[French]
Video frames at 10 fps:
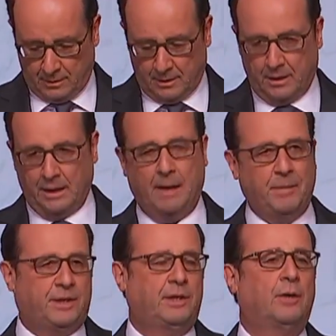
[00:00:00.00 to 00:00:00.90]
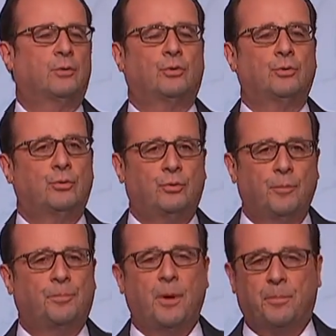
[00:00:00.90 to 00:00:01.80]
et l'amitié entre nos deux
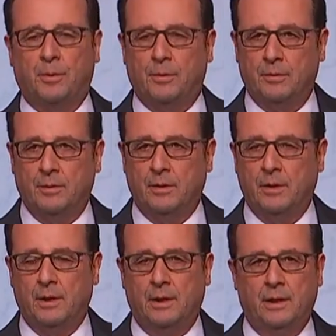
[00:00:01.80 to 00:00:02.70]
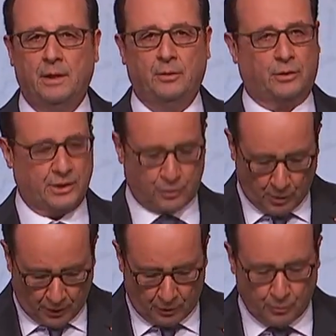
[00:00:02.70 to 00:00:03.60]
peuples et notre
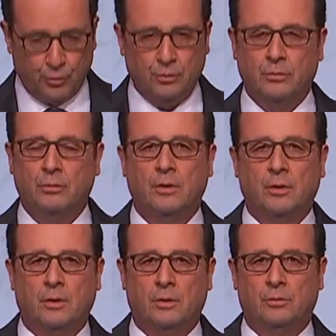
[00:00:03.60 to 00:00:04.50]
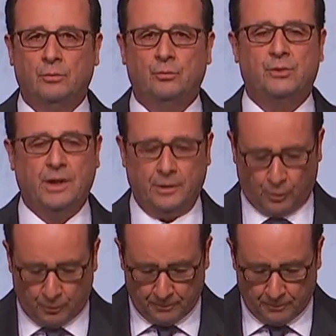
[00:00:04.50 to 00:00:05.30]
histoire commune, nous y aideront.